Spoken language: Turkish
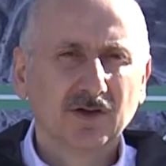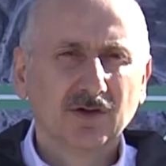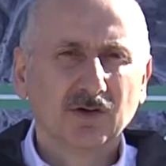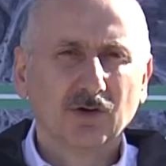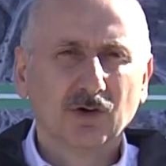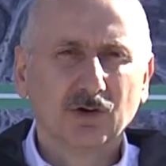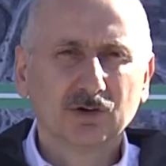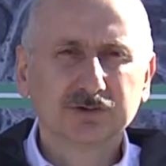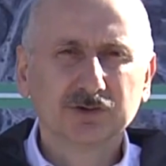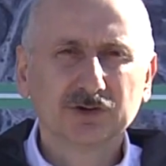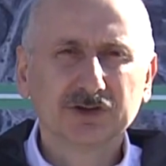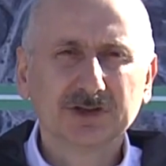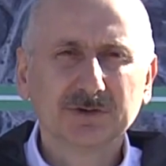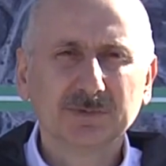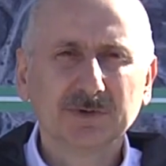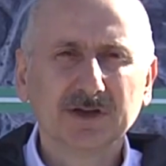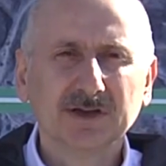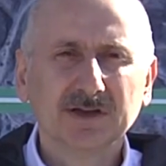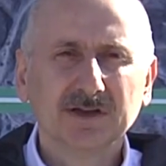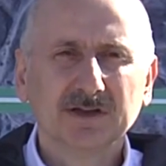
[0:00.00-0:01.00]
olduğu
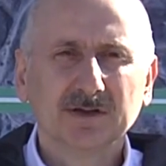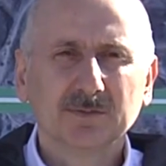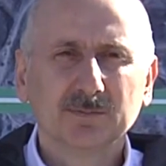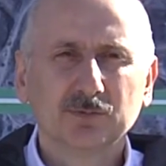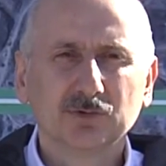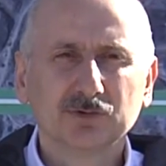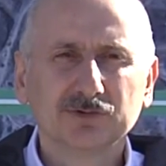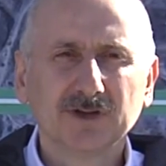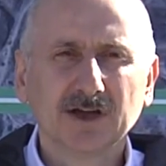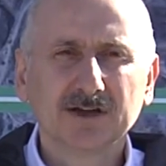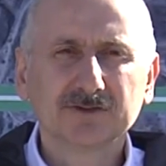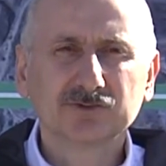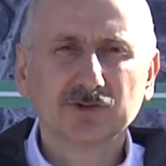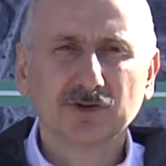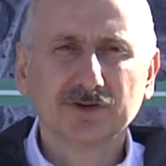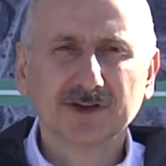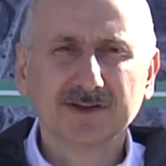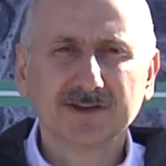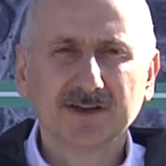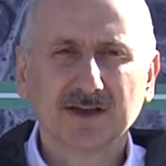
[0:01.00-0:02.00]
gibi bundan
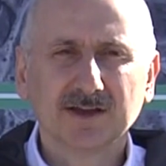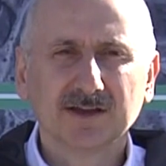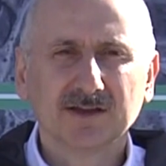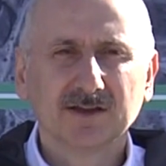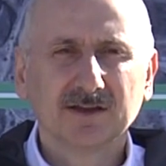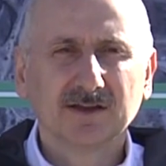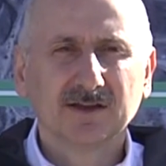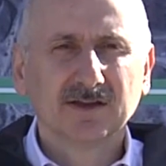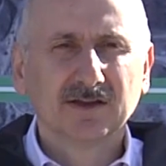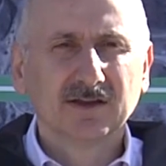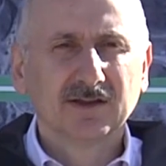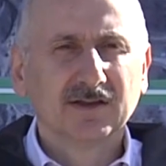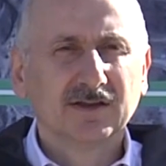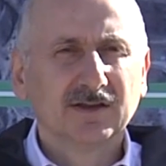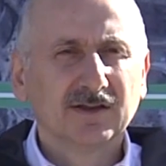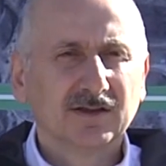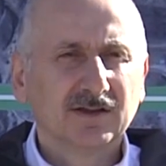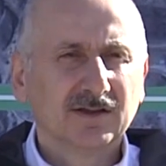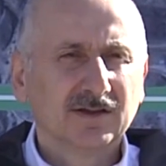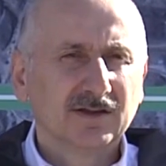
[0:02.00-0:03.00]
sonra da
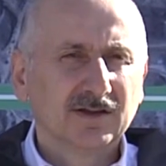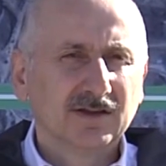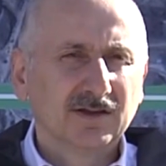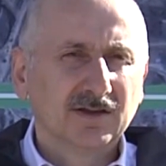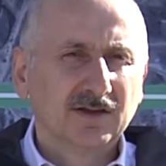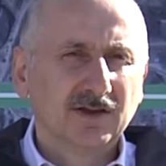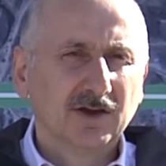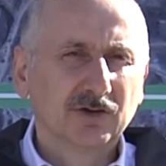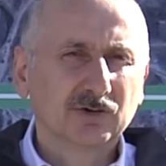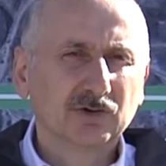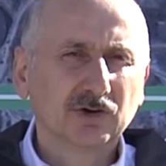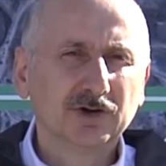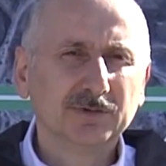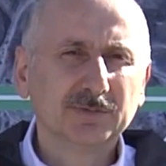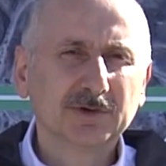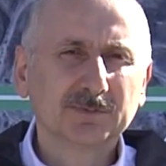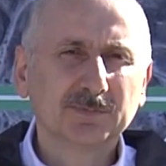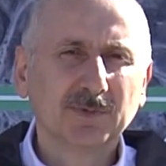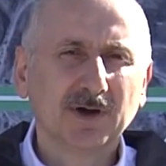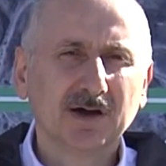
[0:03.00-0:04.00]

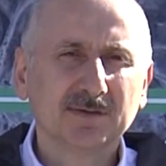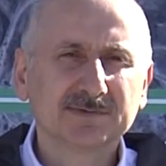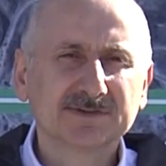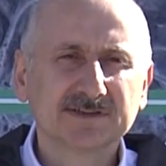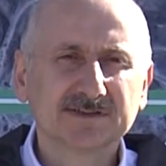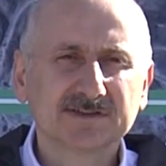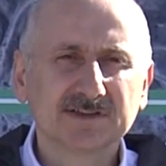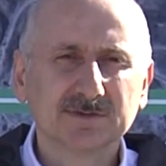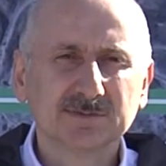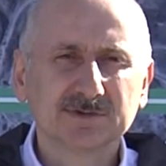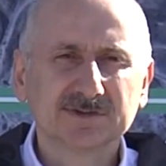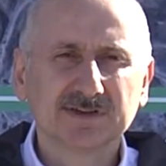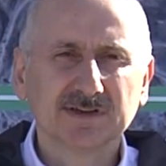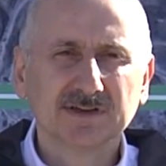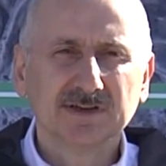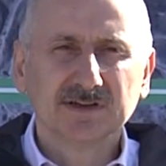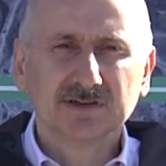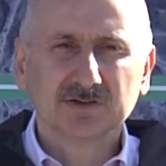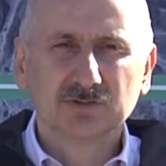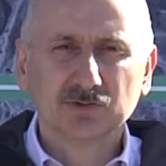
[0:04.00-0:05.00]
ekonomik
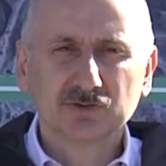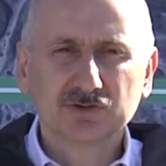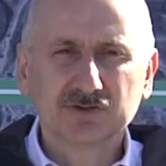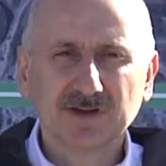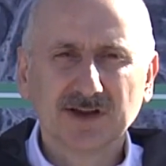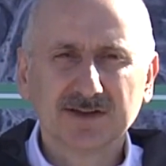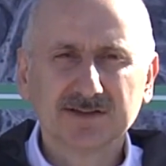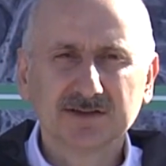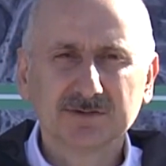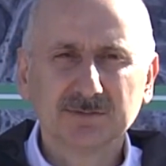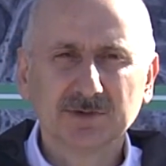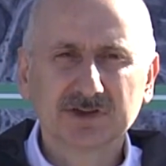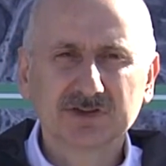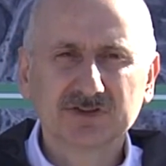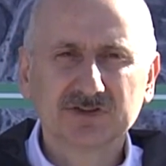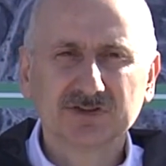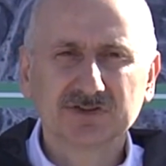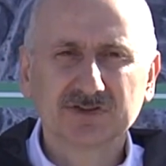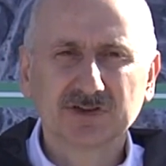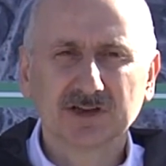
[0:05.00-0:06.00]
bağımsızlığımızı güçlendirmek
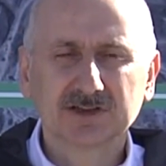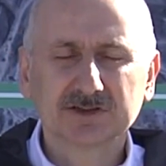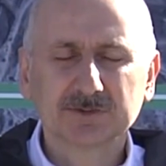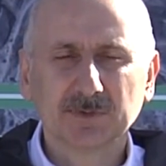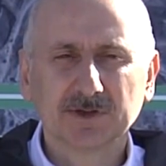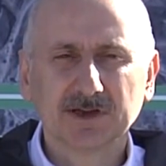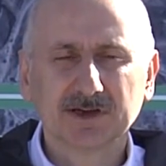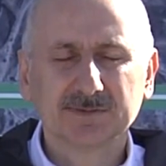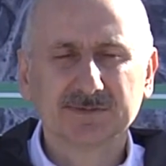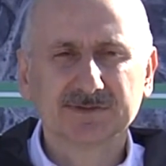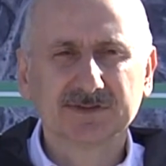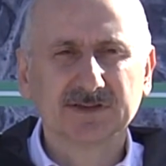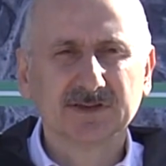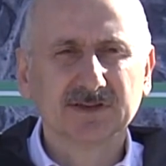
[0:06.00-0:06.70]
için çalışmalarımızı